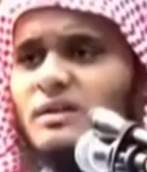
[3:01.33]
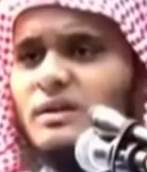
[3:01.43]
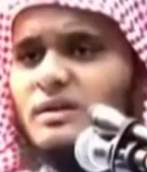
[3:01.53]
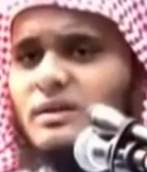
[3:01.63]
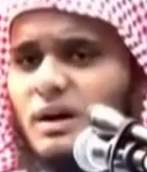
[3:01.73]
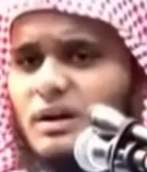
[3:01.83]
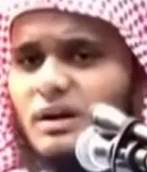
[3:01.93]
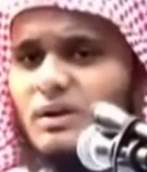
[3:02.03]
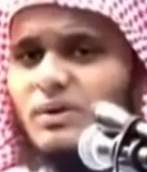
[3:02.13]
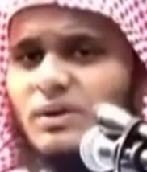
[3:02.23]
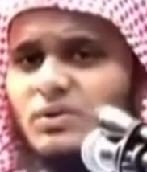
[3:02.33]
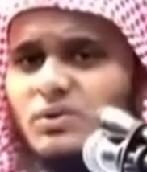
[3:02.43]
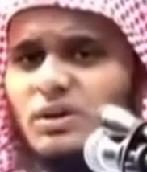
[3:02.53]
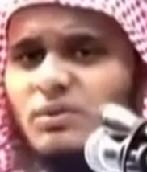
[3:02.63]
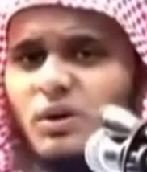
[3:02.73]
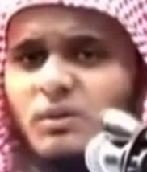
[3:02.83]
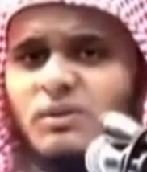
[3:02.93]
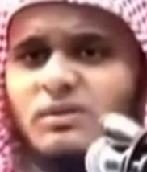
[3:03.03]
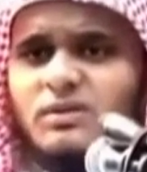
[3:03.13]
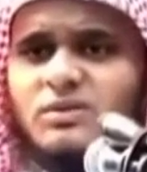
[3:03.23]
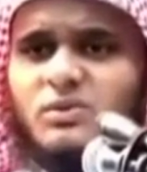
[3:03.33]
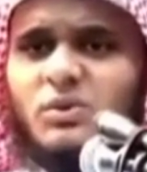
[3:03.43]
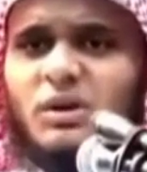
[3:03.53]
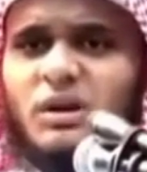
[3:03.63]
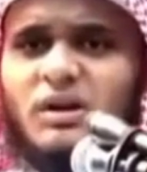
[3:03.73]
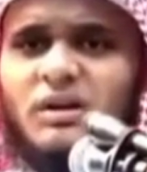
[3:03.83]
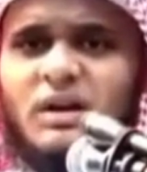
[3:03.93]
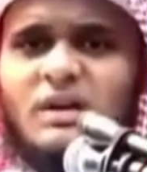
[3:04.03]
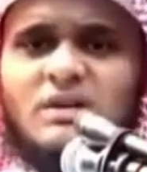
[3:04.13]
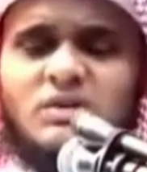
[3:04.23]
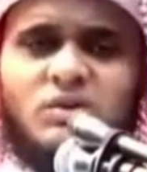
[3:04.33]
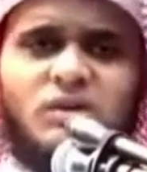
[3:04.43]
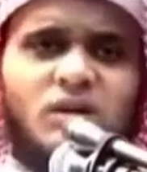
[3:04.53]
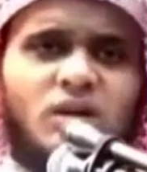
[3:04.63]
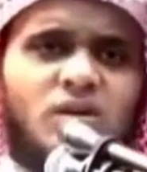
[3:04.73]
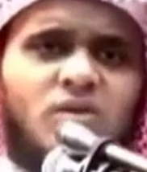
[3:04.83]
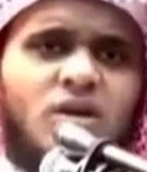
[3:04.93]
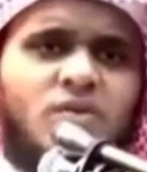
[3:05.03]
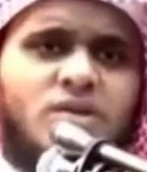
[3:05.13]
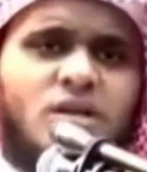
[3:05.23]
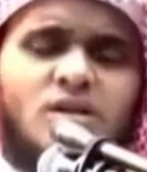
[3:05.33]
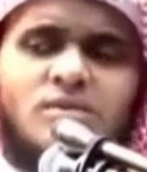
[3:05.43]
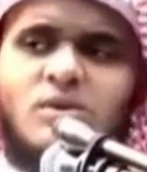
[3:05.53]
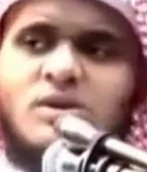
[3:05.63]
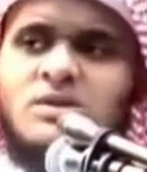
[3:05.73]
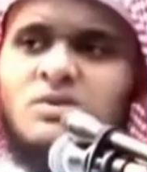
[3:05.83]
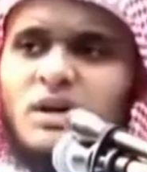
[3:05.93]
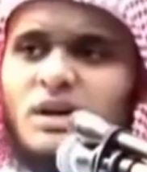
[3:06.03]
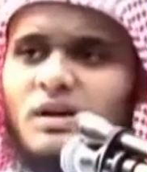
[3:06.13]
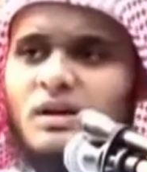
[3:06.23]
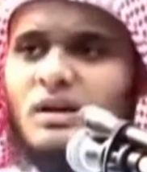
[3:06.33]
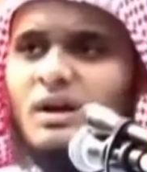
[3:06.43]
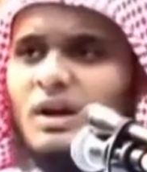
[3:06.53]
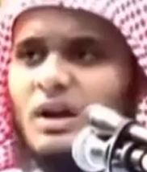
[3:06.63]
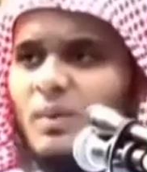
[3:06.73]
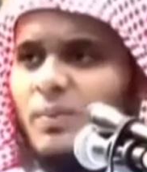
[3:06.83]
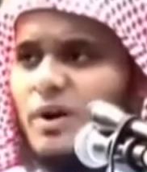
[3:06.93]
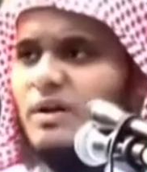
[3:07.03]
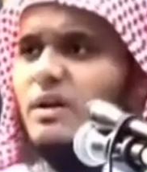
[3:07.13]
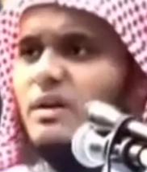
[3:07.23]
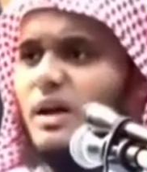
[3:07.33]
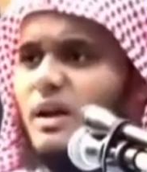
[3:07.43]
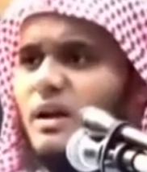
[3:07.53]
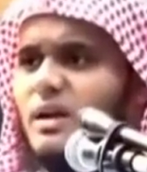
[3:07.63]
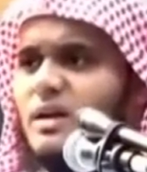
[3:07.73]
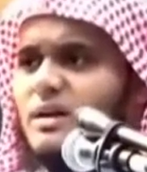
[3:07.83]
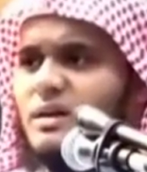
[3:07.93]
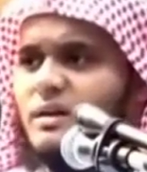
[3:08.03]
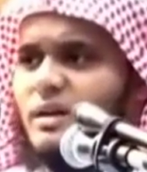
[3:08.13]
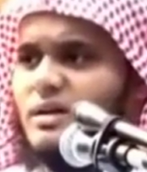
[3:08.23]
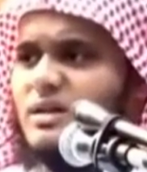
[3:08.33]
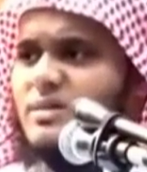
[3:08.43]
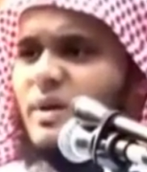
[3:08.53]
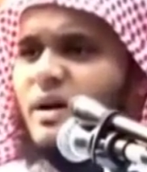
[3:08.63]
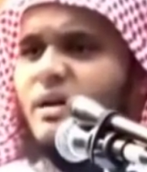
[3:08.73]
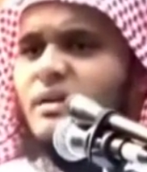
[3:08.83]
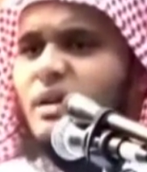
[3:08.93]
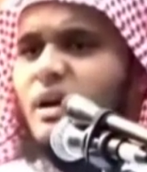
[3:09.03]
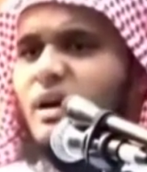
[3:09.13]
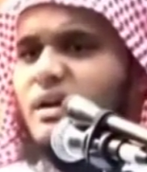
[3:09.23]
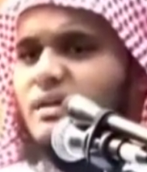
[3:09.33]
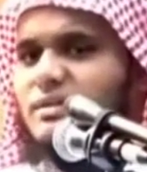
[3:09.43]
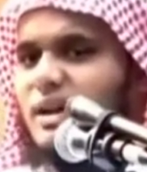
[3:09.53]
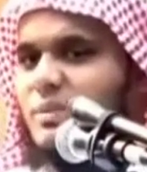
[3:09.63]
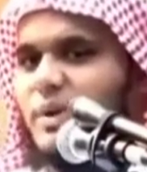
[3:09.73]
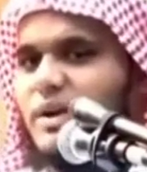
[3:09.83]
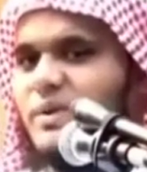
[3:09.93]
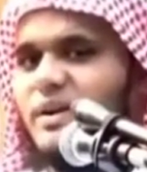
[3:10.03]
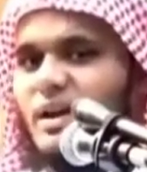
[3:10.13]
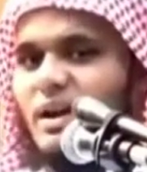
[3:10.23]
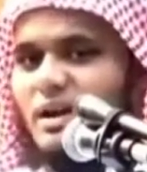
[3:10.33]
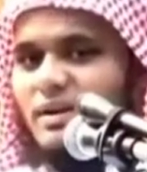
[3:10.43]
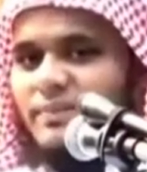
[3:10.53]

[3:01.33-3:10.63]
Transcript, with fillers: என்று அல்லாஹுடைய தூதர் முகமது ரசூலுல்லா சொல்லல்லாஹ் ஒலிவசல்லம் அவர்கள் சொன்னார்கள் அப்படி என்றால் இங்கே ஈமான் என்ற காரணத்தால் பணிவிடை அல்ல